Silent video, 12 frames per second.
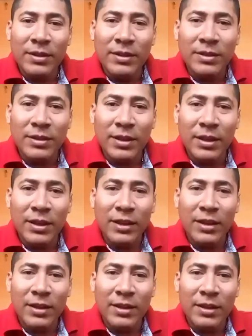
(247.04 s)
¿Sí?
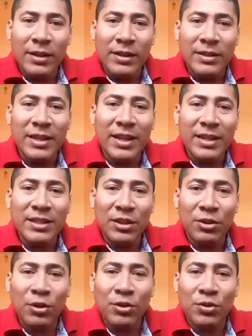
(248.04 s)
Ser
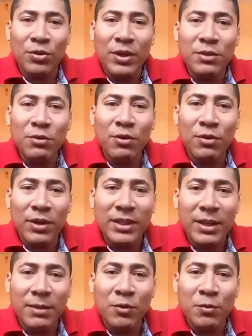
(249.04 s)
exitoso. Y eso es lo que
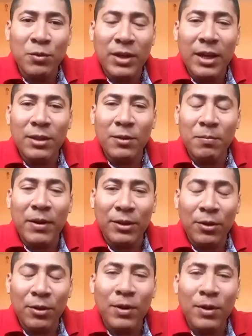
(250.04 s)
estamos buscando para
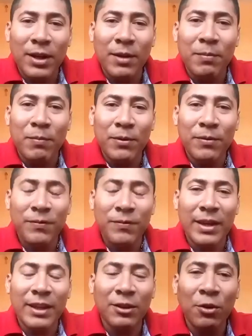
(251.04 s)
todo el equipo.
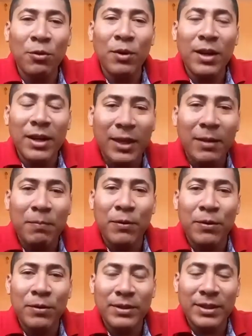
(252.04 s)
Que todo el
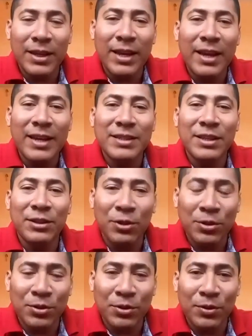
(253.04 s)
equipo sea
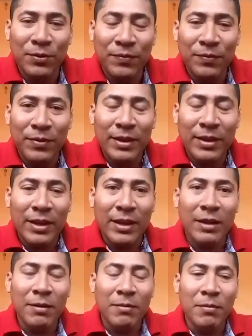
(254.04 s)
exitoso.
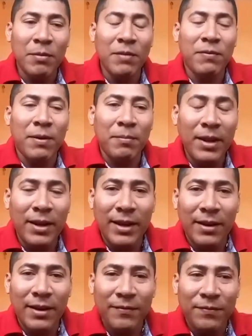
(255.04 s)
Mi
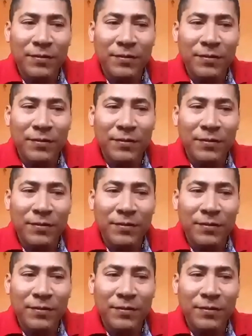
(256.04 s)
familia.